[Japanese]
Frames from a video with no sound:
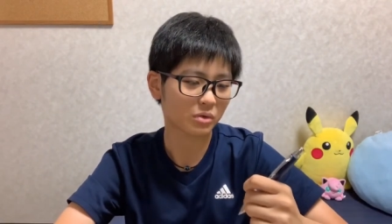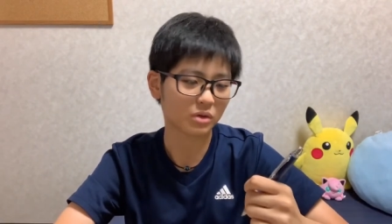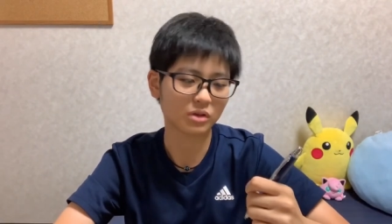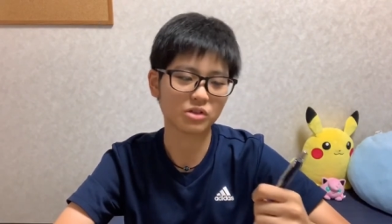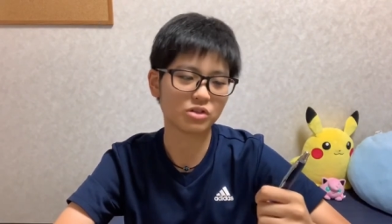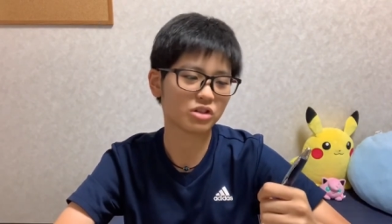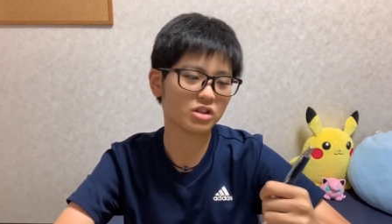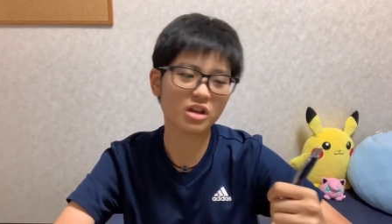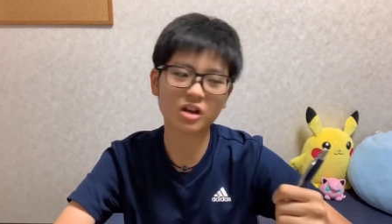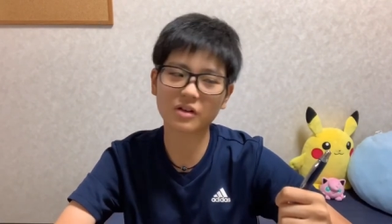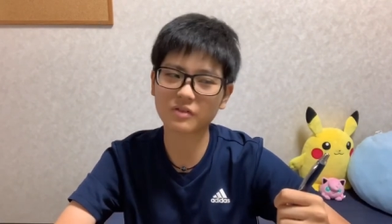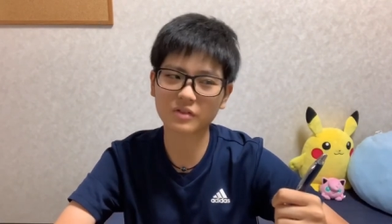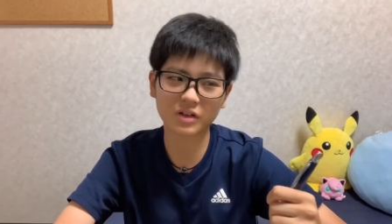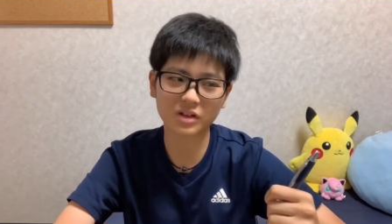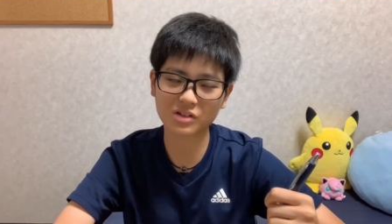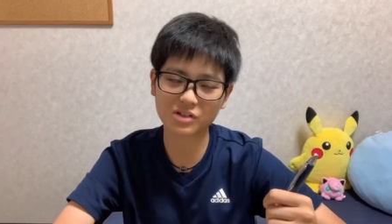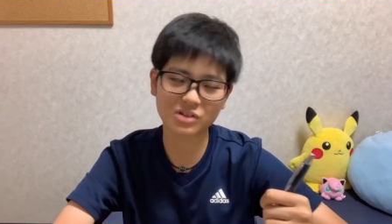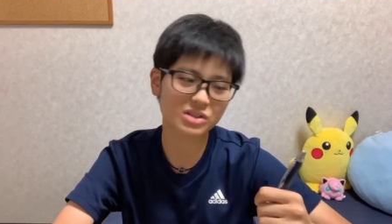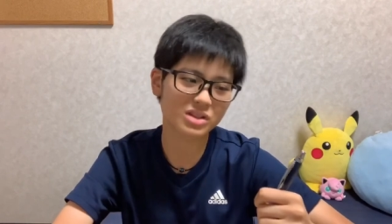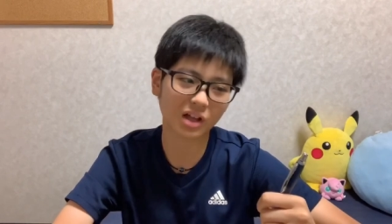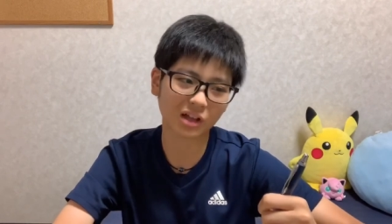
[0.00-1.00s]

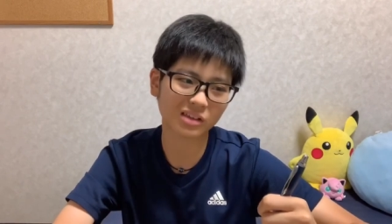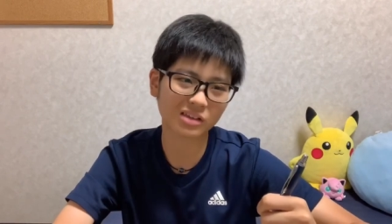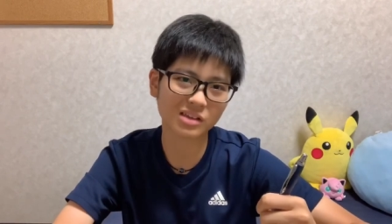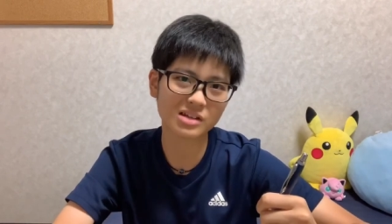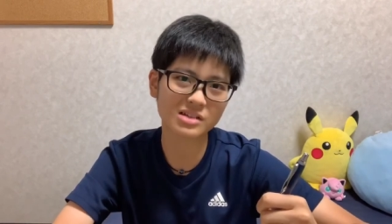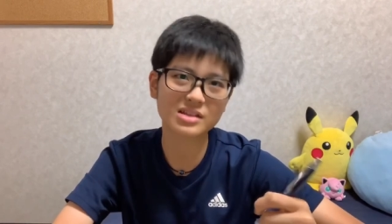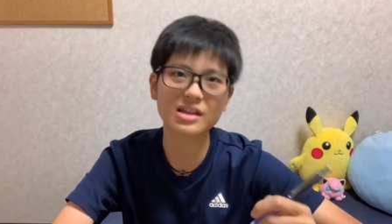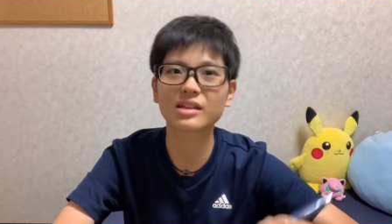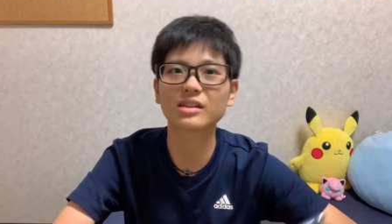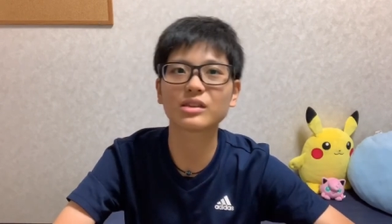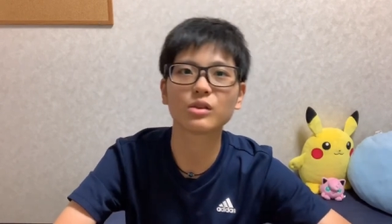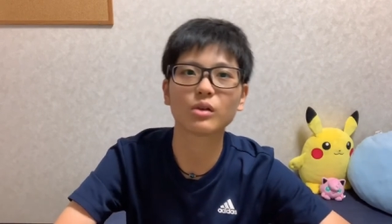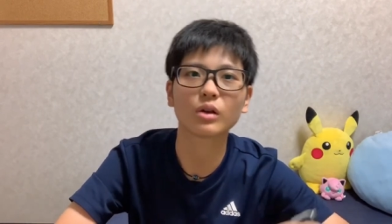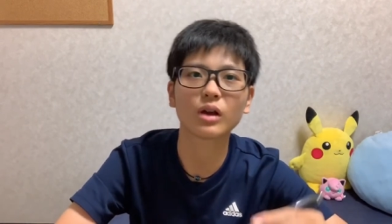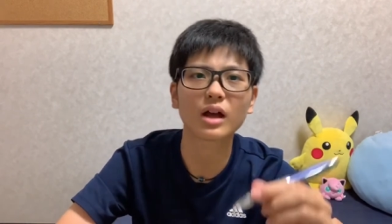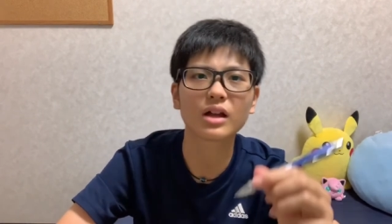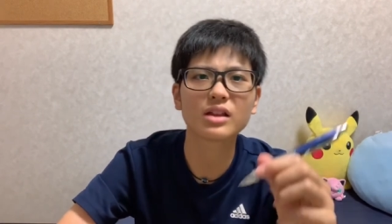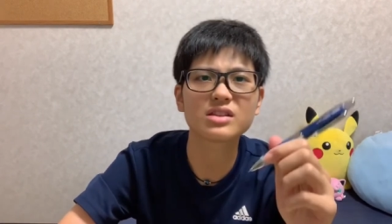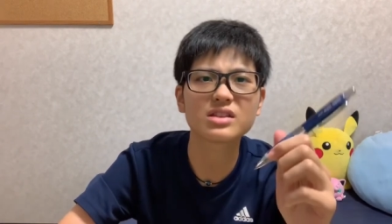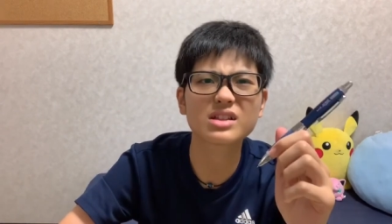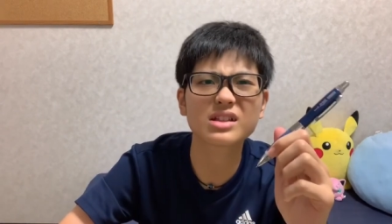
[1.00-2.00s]
ユニアファゲル使ってるぜっていう
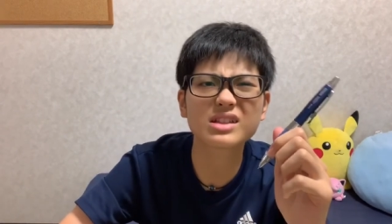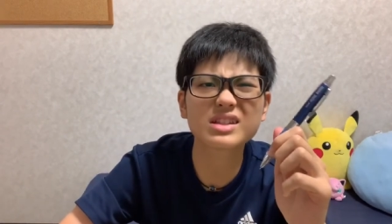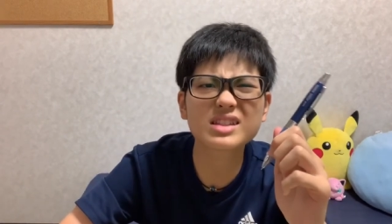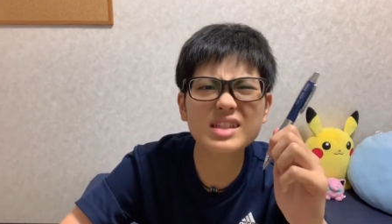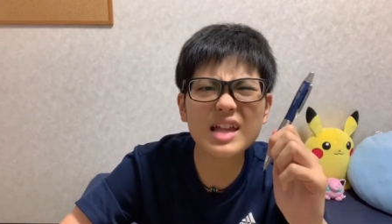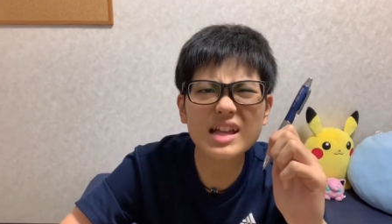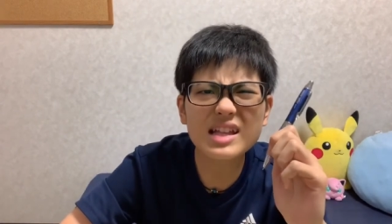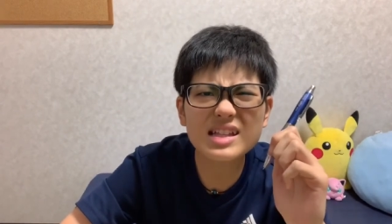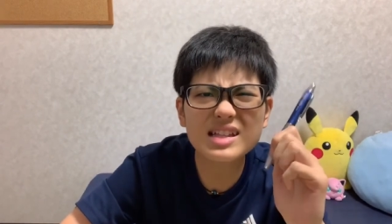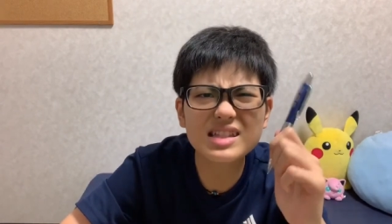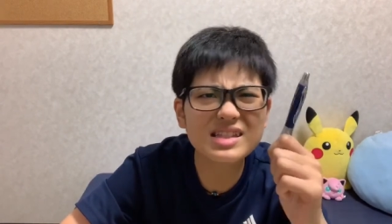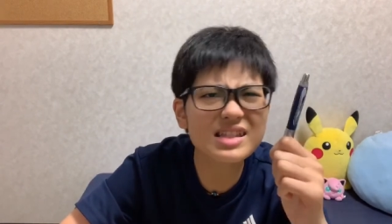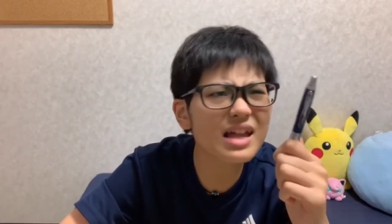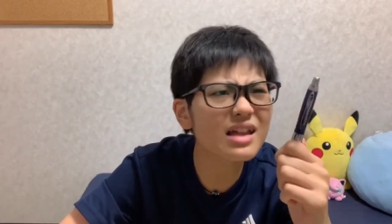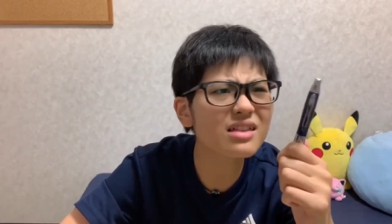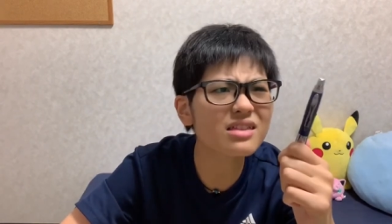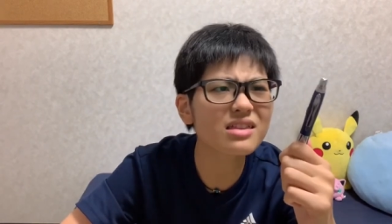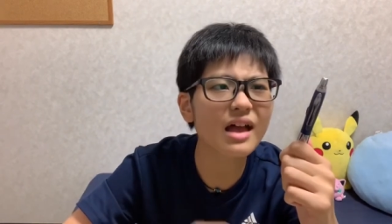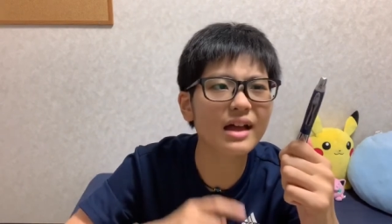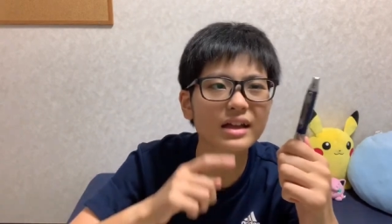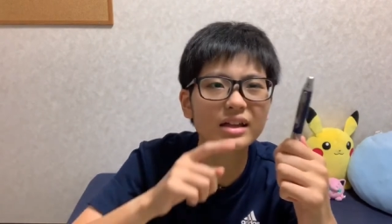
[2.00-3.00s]
感じ全
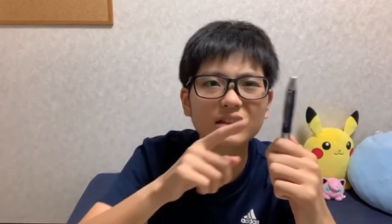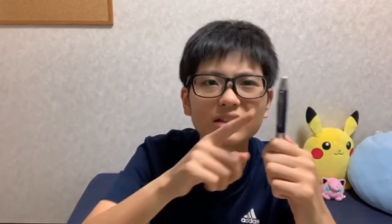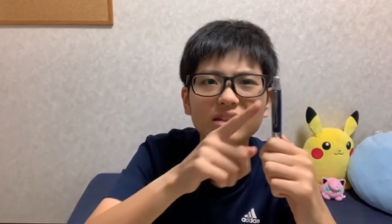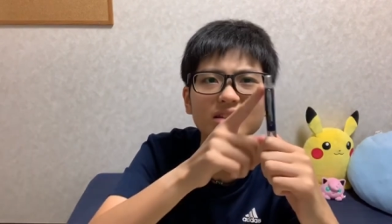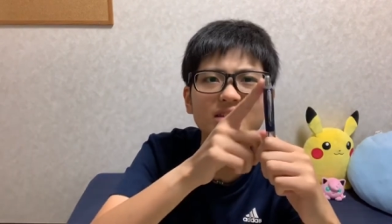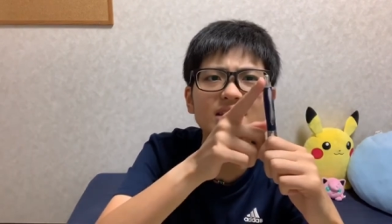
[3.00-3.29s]
然ない。